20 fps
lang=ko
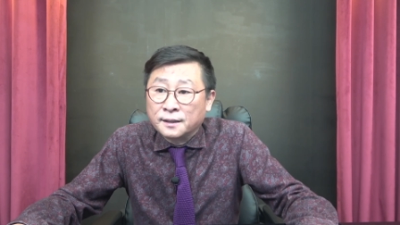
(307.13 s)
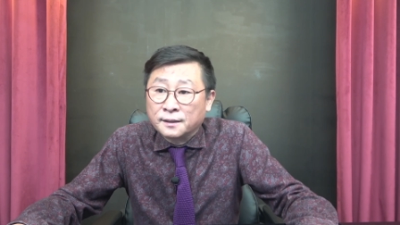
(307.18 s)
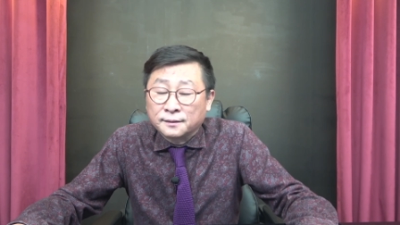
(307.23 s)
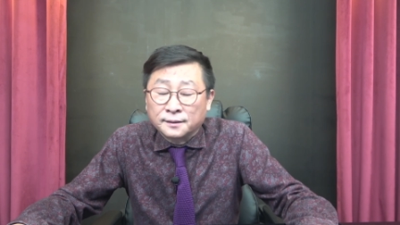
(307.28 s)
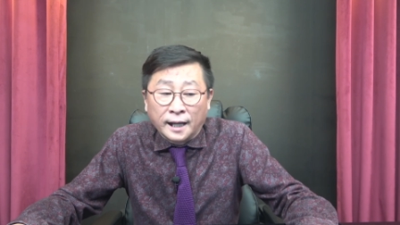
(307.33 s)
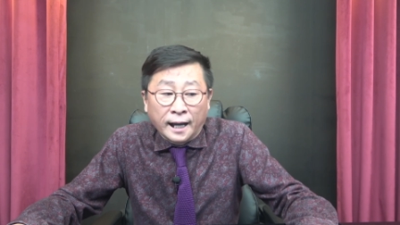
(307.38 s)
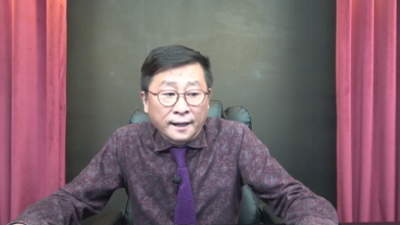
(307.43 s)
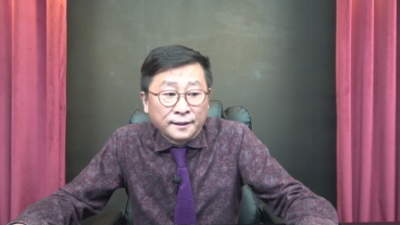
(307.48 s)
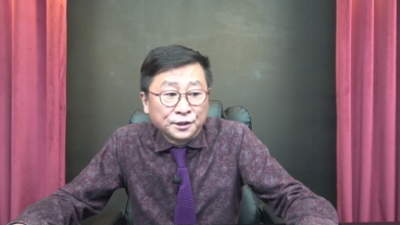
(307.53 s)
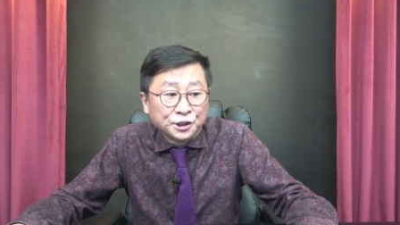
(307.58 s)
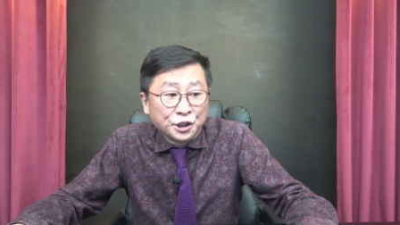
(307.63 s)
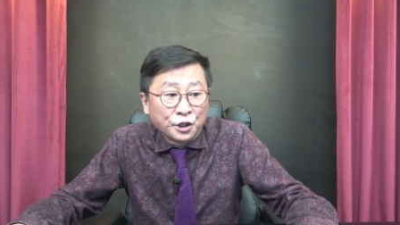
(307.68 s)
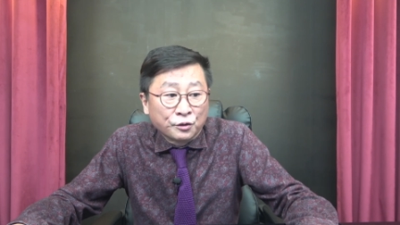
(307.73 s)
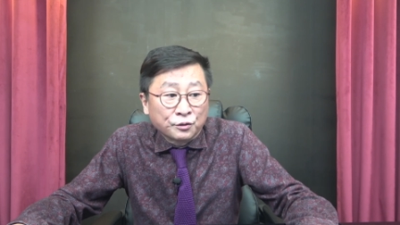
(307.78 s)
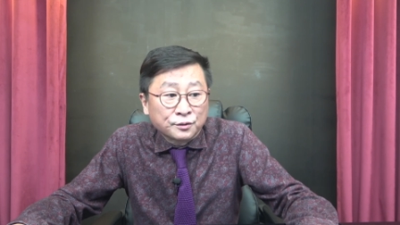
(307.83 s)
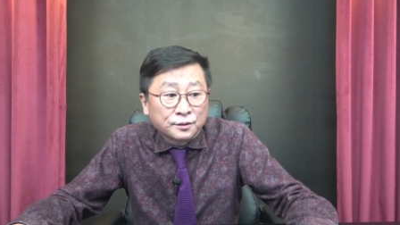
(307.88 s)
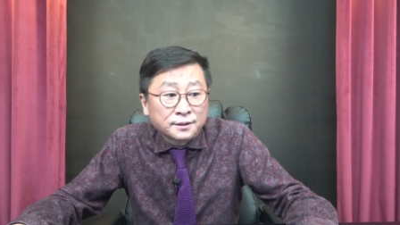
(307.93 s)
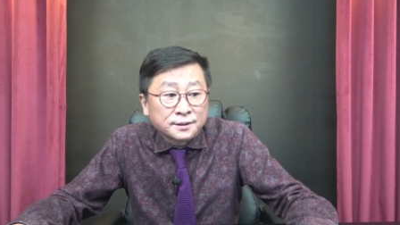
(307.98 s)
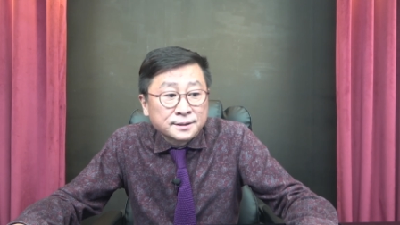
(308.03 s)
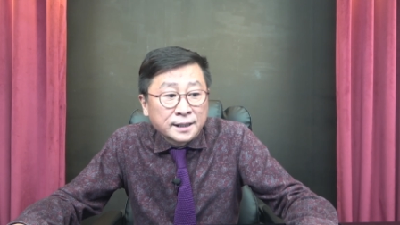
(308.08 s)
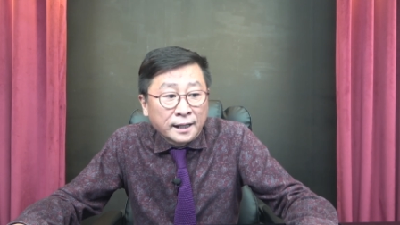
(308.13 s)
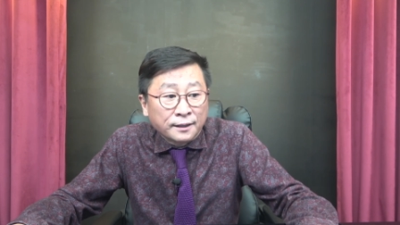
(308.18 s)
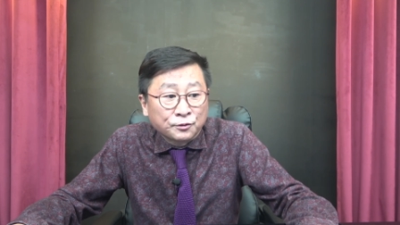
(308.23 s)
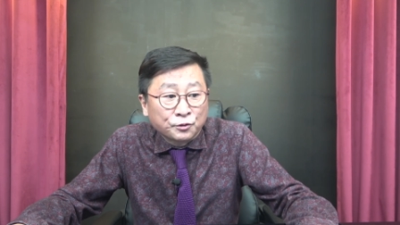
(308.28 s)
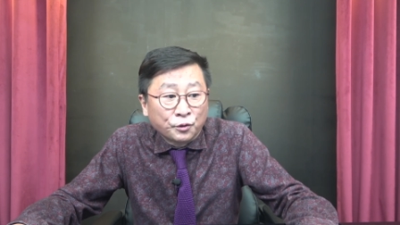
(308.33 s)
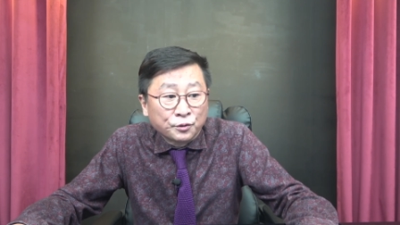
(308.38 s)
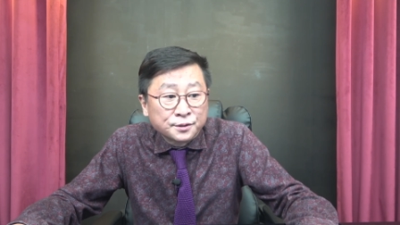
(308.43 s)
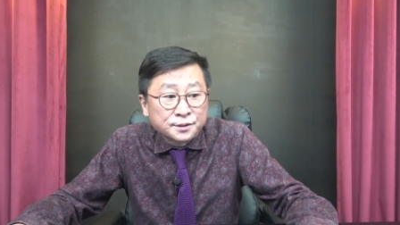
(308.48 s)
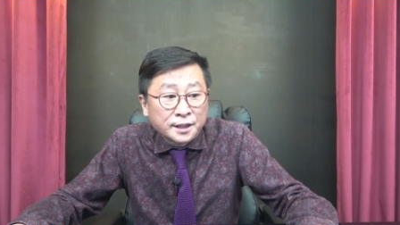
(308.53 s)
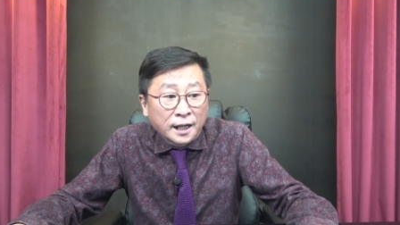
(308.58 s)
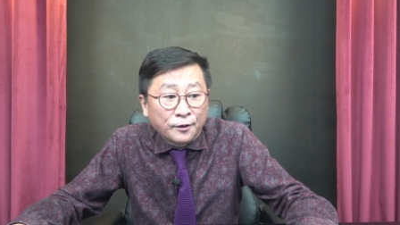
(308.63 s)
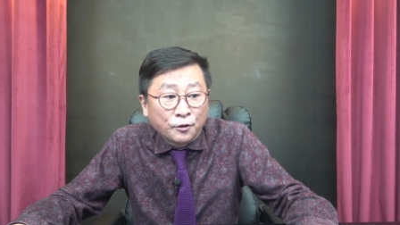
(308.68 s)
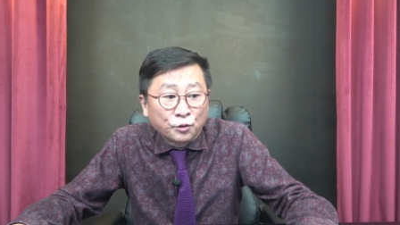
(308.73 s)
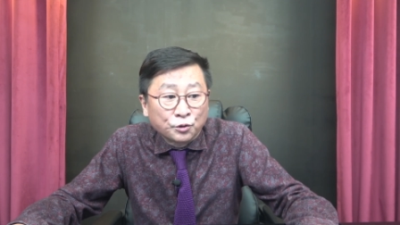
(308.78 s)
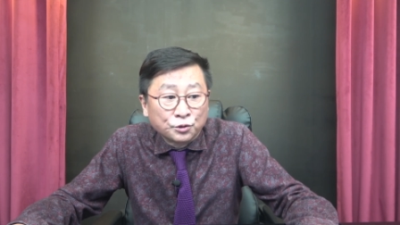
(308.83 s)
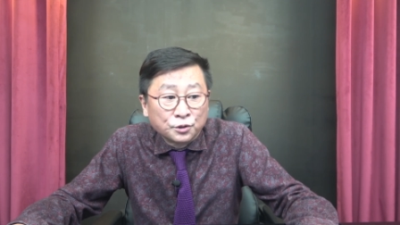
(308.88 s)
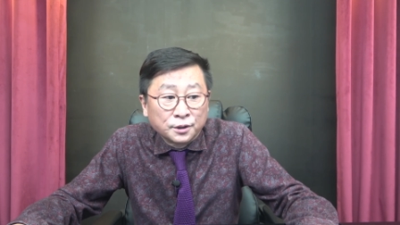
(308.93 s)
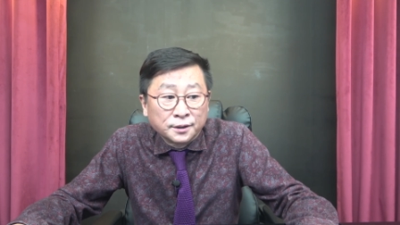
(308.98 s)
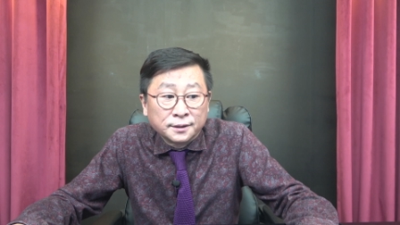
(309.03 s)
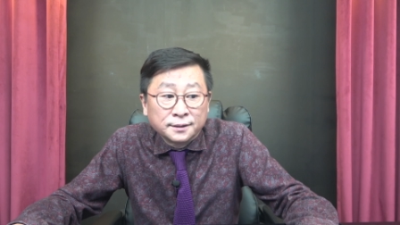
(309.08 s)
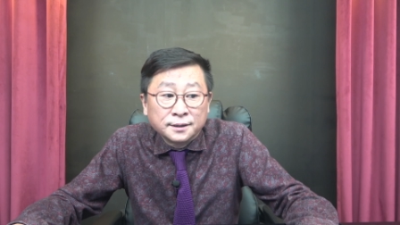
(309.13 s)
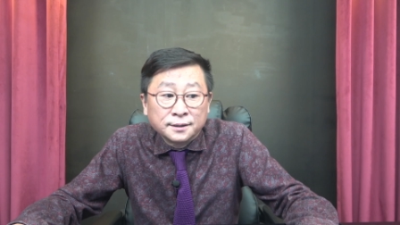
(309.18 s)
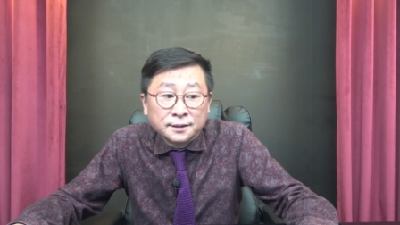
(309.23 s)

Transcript: 강력 사건 사고를